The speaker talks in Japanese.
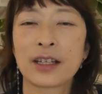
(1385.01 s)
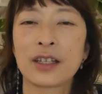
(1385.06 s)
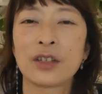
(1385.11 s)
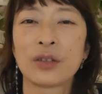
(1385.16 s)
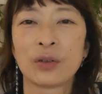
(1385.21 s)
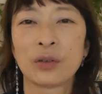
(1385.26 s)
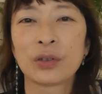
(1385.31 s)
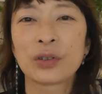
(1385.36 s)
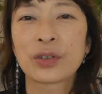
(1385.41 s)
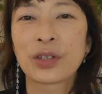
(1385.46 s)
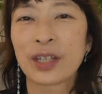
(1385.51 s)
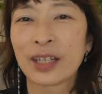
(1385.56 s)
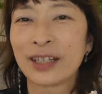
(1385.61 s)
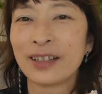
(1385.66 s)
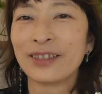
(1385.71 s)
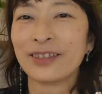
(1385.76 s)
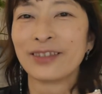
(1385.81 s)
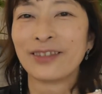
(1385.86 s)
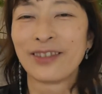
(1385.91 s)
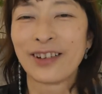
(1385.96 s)
いいのって
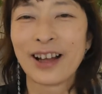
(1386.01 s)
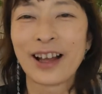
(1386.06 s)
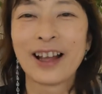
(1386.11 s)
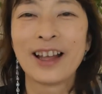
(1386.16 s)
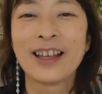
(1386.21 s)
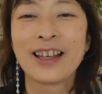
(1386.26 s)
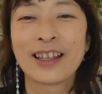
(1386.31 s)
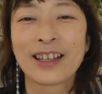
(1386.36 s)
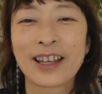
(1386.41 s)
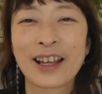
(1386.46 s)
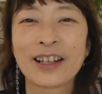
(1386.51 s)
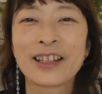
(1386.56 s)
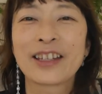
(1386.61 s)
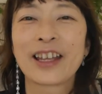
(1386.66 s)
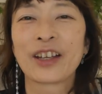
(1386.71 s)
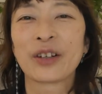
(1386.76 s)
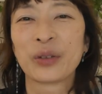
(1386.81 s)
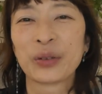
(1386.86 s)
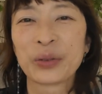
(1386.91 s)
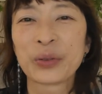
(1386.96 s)
いうのはやり
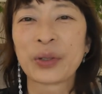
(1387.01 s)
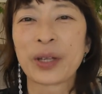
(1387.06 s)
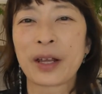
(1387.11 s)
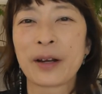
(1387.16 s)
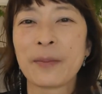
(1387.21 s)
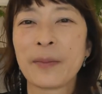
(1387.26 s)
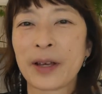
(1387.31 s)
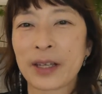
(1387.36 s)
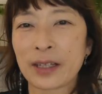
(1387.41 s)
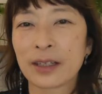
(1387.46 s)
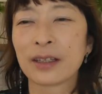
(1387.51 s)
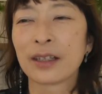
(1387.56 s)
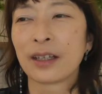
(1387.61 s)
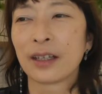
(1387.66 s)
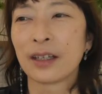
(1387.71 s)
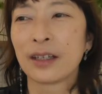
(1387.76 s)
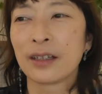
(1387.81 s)
たいことをやればいい。